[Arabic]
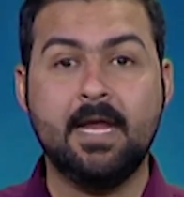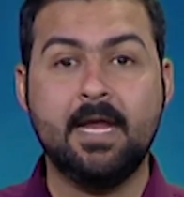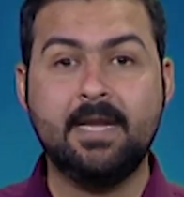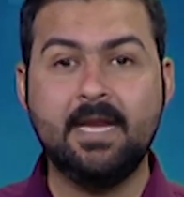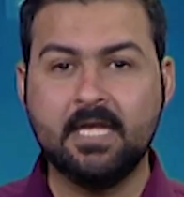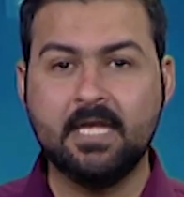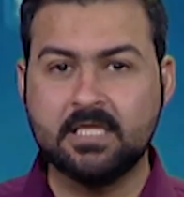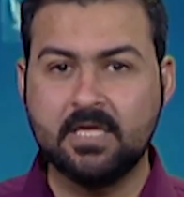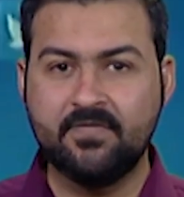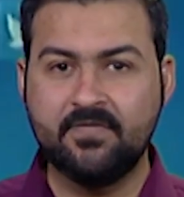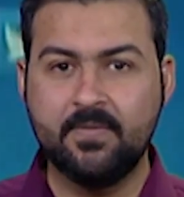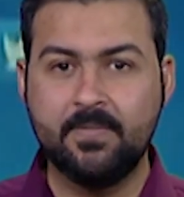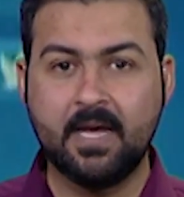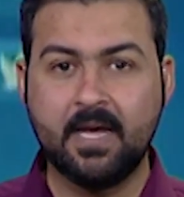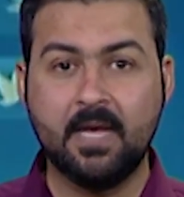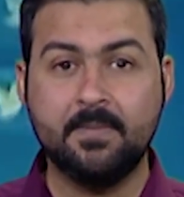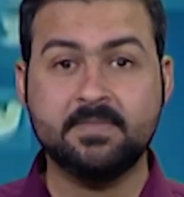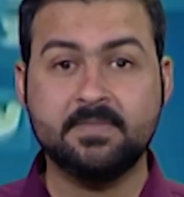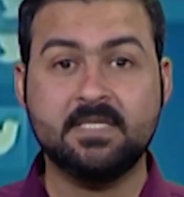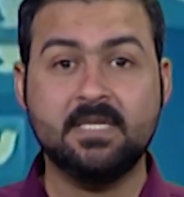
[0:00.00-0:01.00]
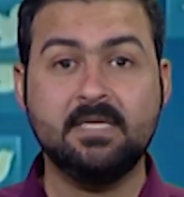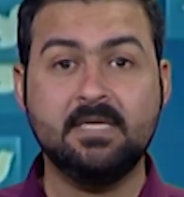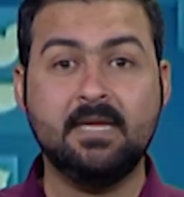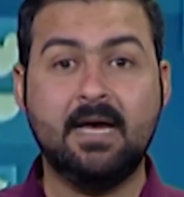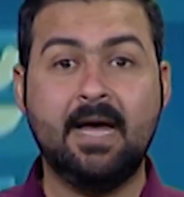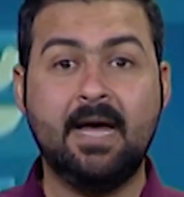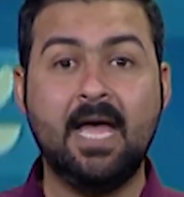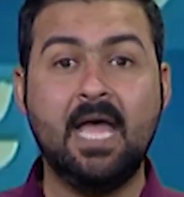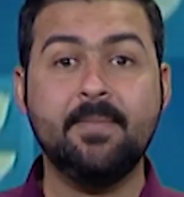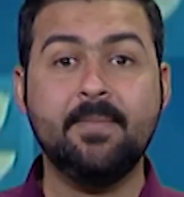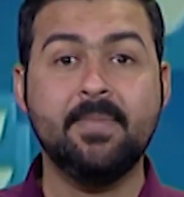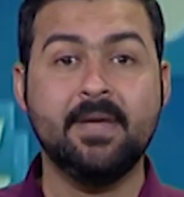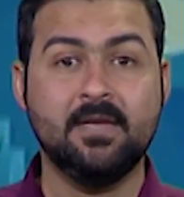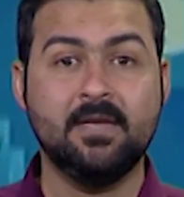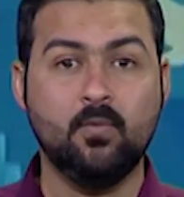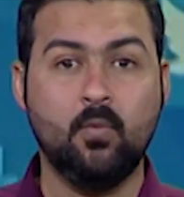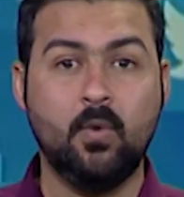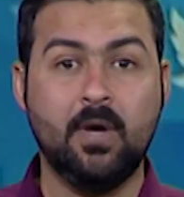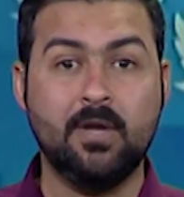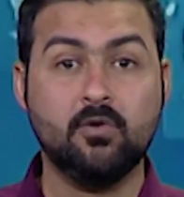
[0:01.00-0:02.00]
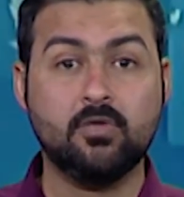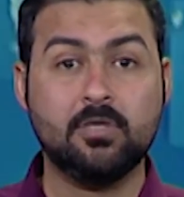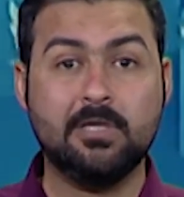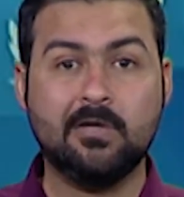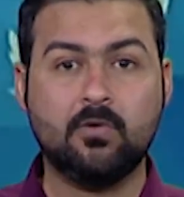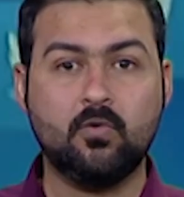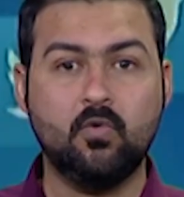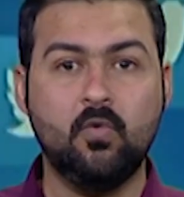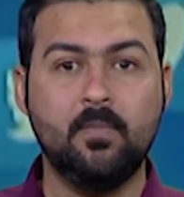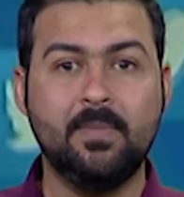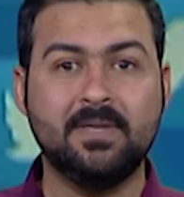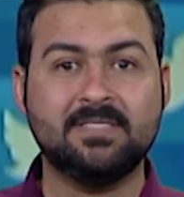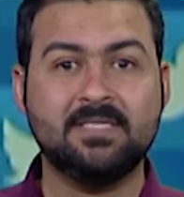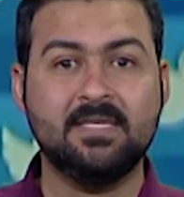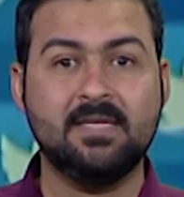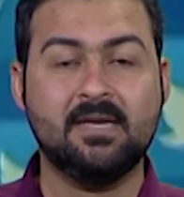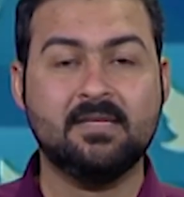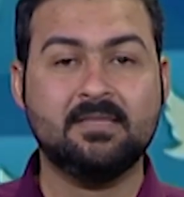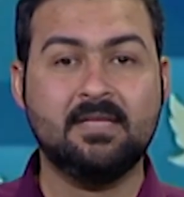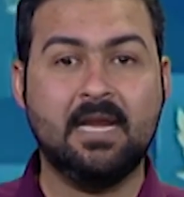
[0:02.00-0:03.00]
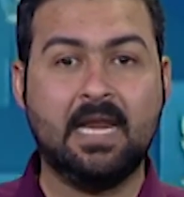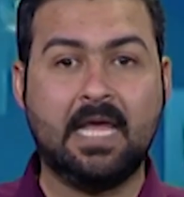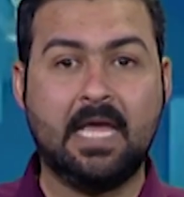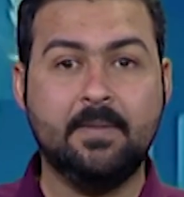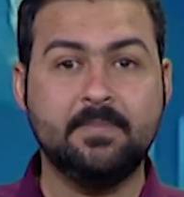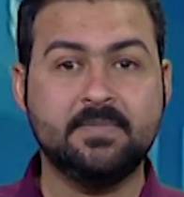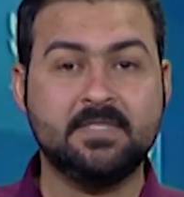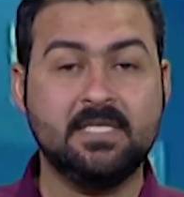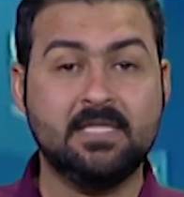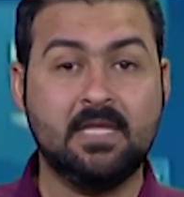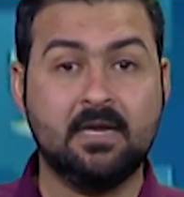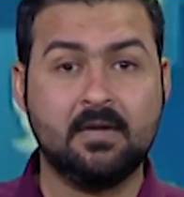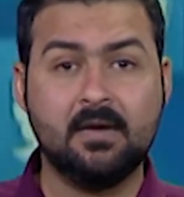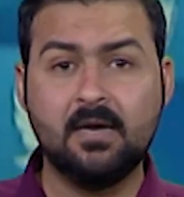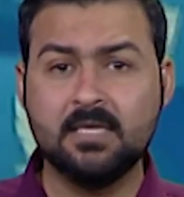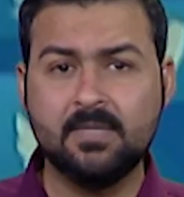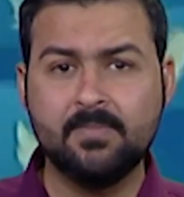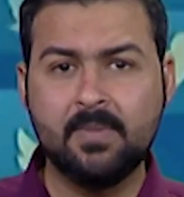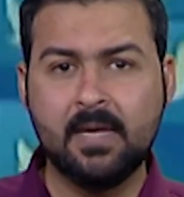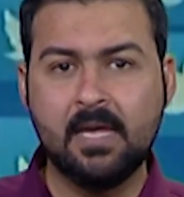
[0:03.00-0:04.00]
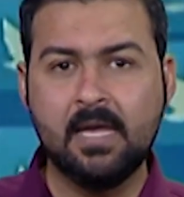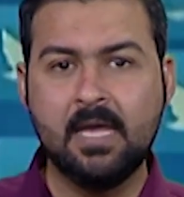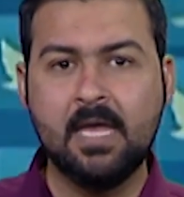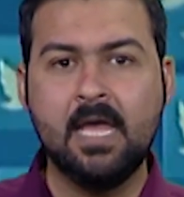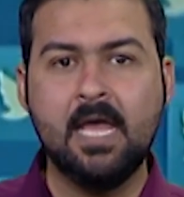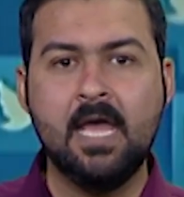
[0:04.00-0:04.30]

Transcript: نحتفي بخمسين عاما ونطلق مسيرة الخمسين القادمة